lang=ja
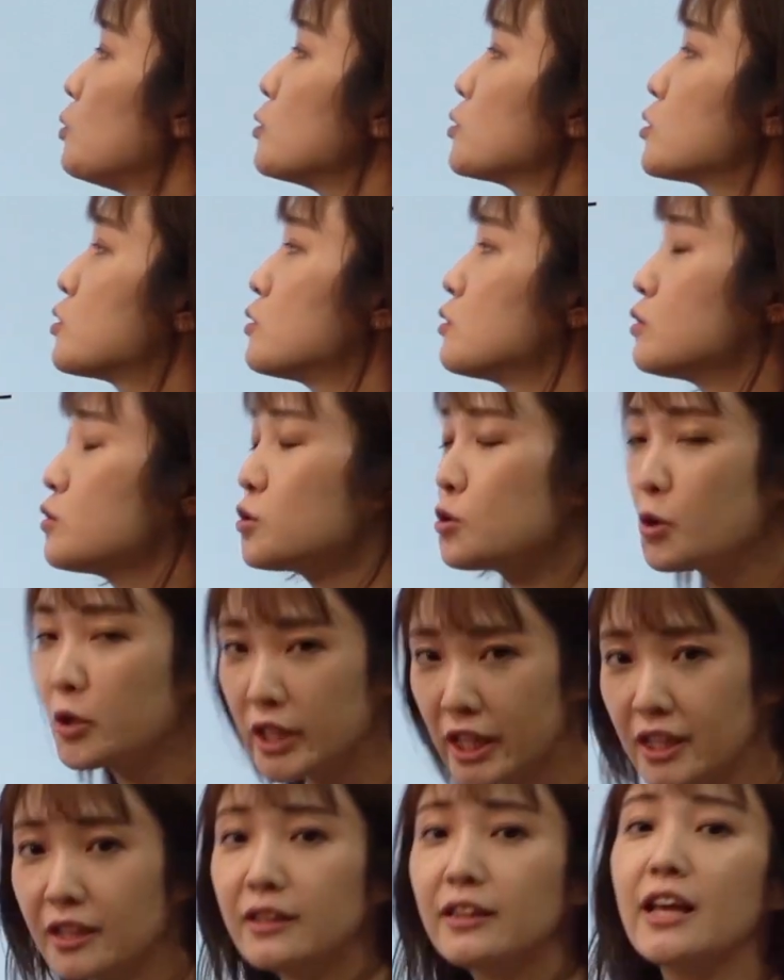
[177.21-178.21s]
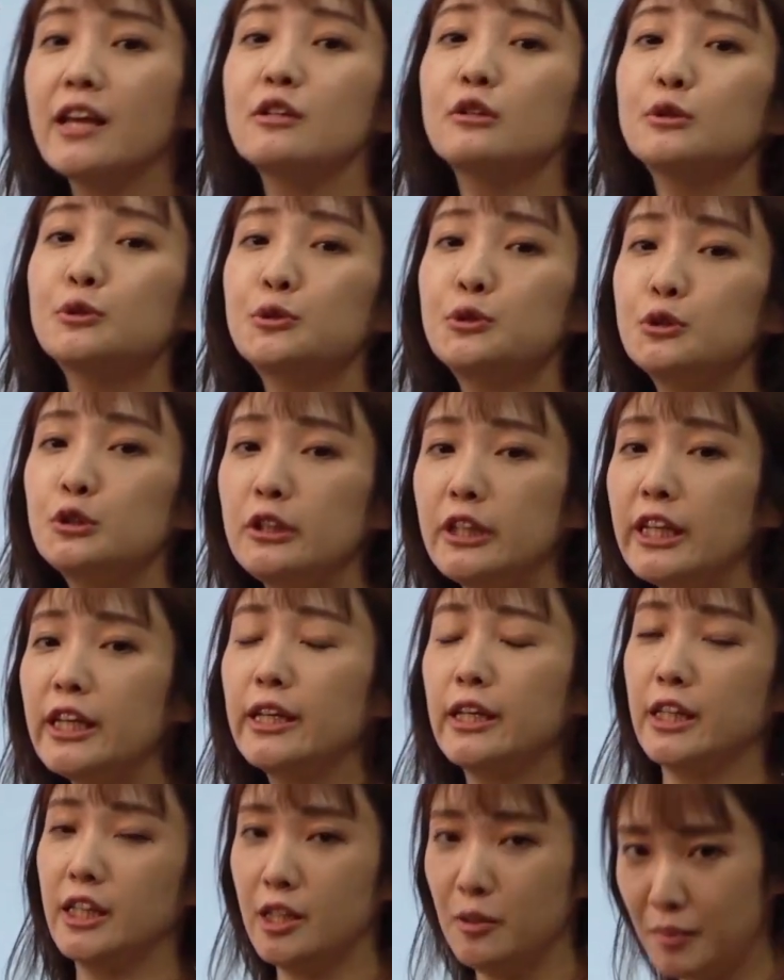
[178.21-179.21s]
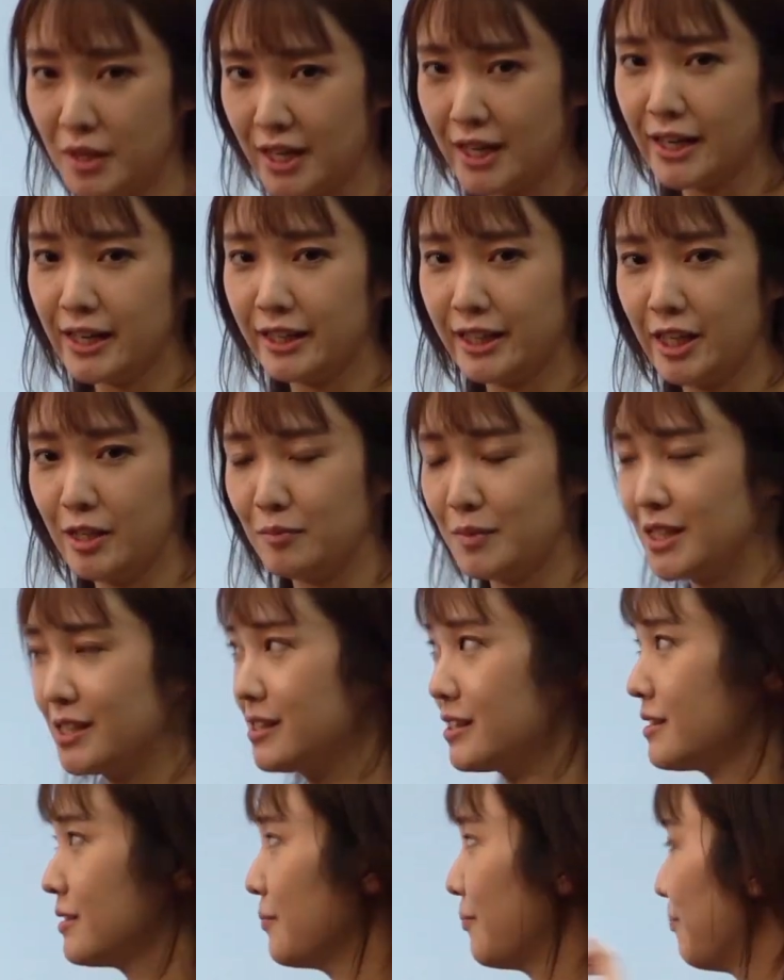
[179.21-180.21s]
をするときっていうふうに決められています。